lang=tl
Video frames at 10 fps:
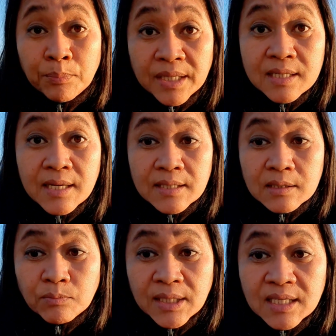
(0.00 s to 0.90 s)

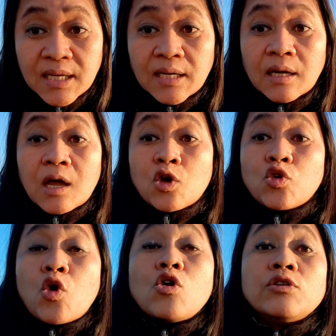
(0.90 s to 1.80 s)
business meeting,
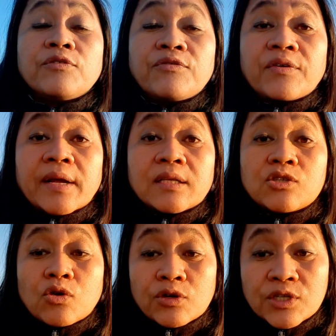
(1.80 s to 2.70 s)

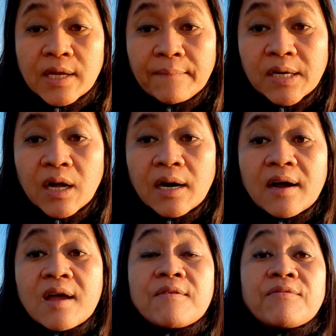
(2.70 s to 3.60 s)
conference or seminar,
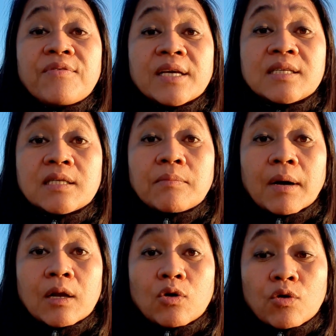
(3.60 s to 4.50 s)

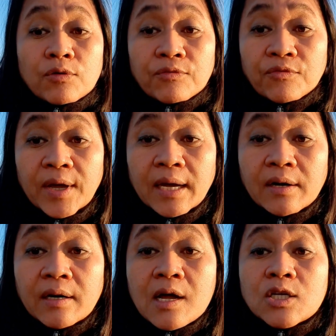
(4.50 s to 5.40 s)
festival or
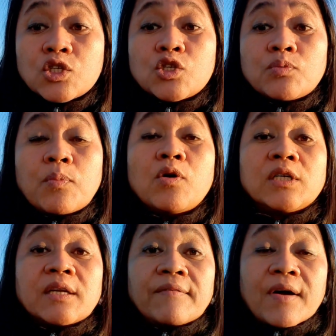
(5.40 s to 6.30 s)
fair,
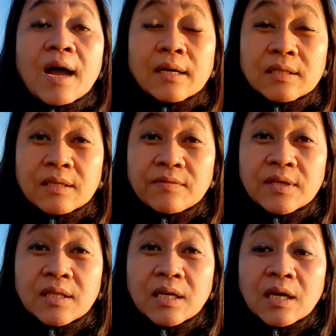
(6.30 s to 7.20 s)
sportive
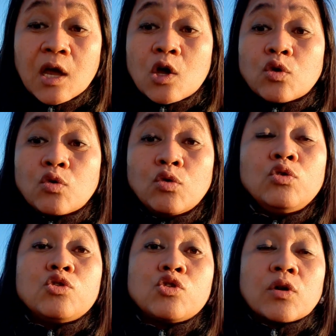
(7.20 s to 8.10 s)
activity,
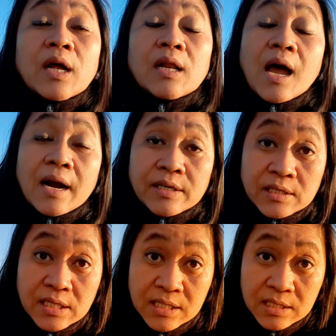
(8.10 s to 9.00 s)
cultural
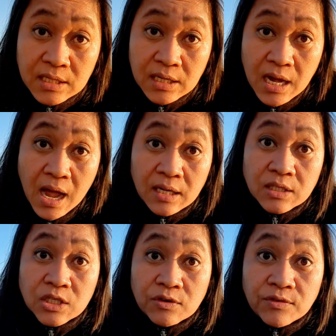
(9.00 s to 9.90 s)
artistic
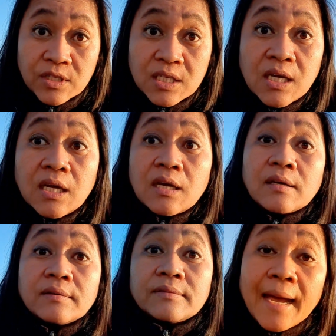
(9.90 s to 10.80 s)
activity,
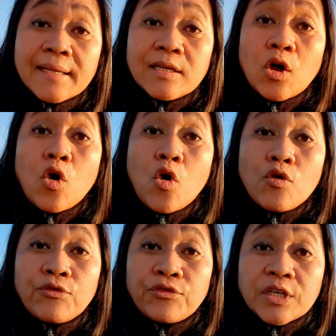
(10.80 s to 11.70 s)
and
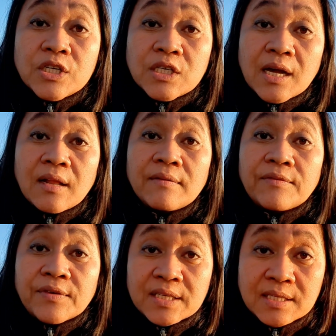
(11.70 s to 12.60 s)
official
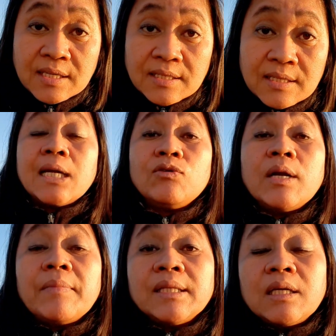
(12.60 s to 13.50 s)
visit. Meron
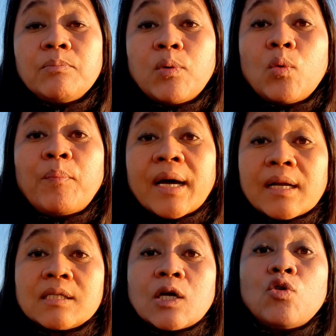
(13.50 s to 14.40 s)
naman din po
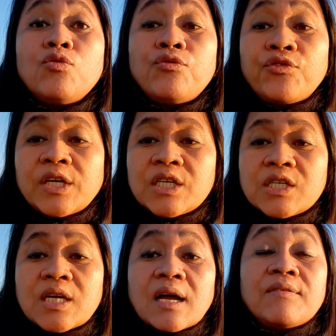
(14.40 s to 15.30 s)
para sa
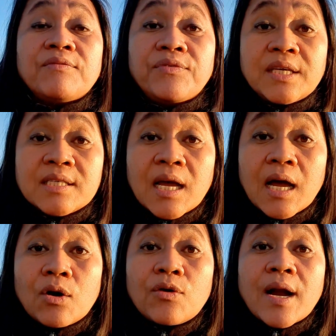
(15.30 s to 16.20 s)
official
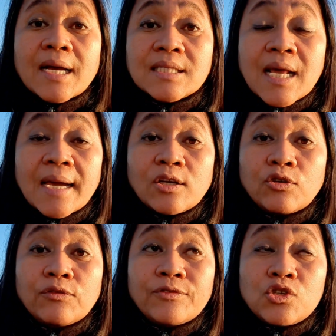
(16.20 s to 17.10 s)
visa or assign
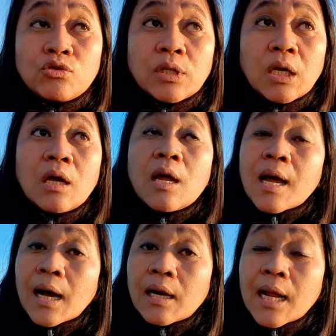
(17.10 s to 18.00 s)
of duty,
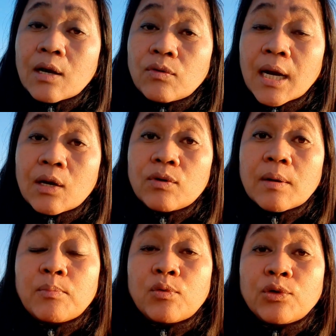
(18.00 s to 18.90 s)
lalong-lalo
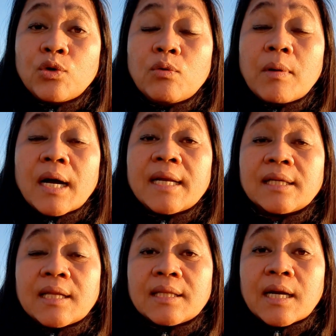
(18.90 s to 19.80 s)
na po yung mga
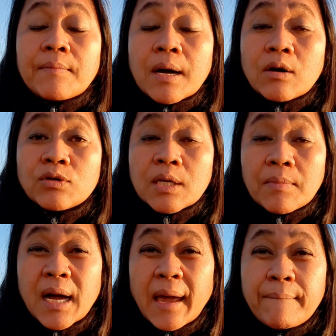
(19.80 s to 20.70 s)
nagtatrabaho sa
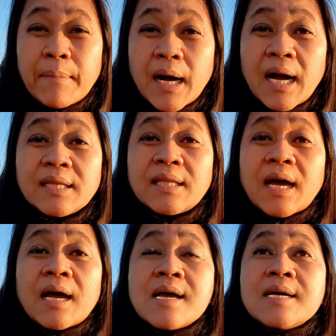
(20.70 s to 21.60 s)
mga
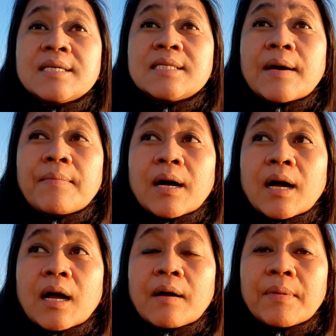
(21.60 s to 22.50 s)
embahada, sa
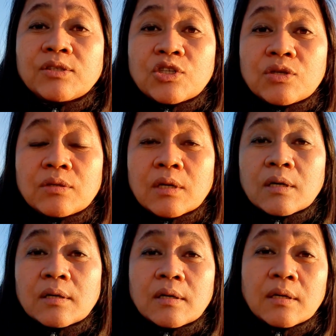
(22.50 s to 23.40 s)
mga mag,
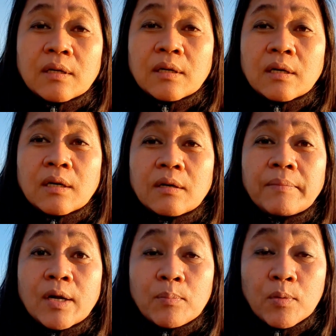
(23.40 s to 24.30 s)
uh,
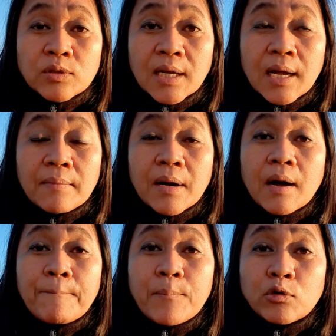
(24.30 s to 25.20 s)
meron po silang
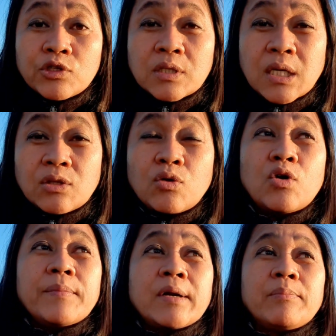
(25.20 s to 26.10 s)
mga post dito
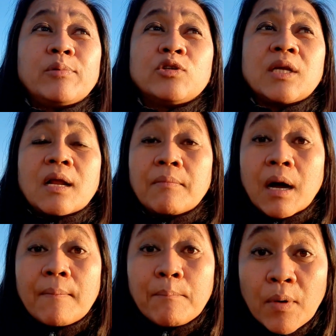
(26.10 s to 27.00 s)
or meron po silang
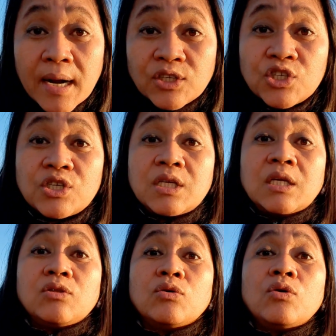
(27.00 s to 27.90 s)
mga branch
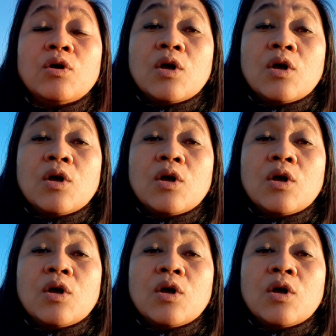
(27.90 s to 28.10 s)
dito.